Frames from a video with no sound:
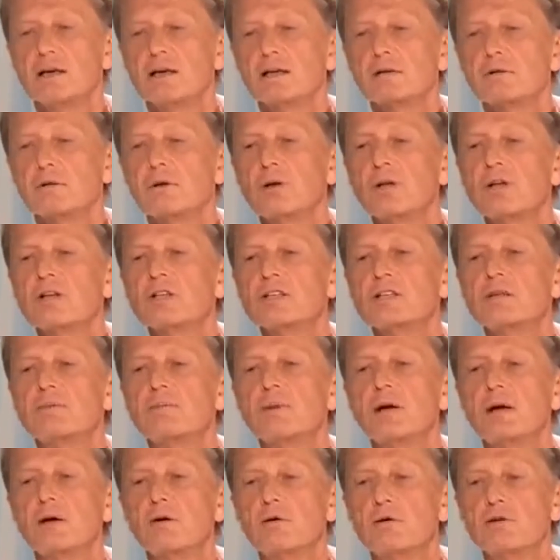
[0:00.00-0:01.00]
который не
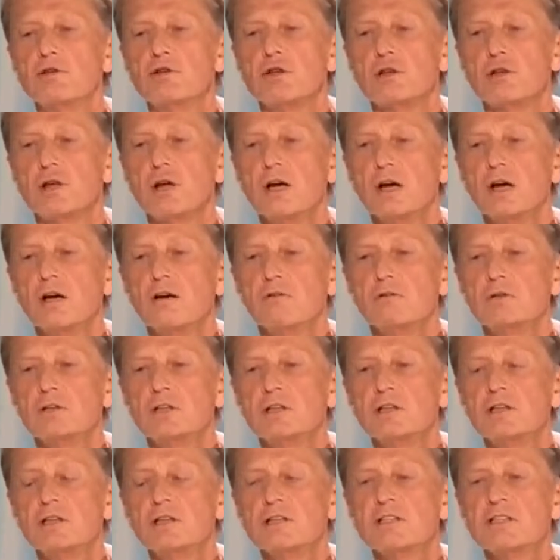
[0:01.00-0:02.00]
заморочен вот
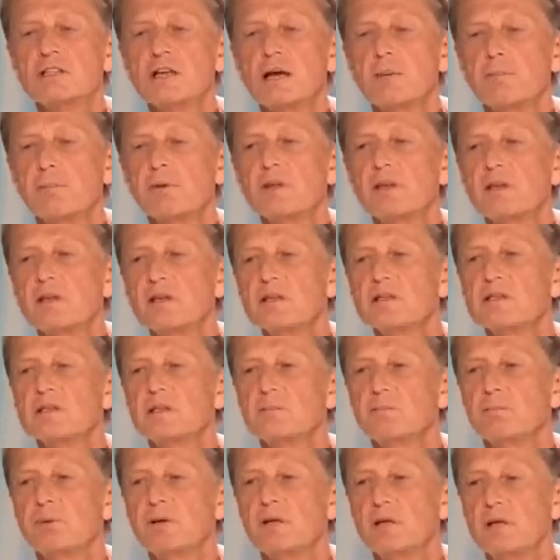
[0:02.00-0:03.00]
этой западной
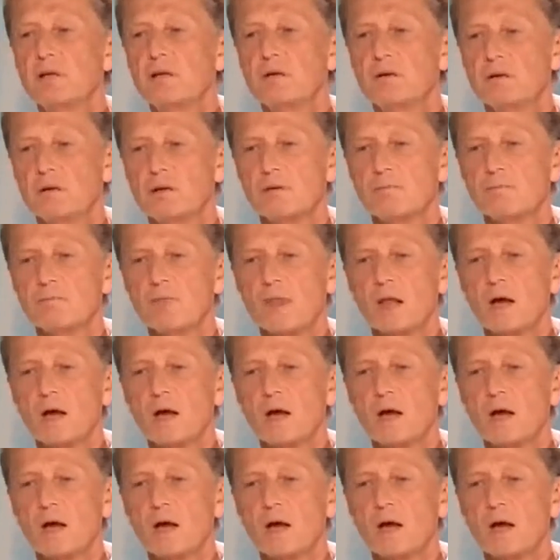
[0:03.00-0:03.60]
западней.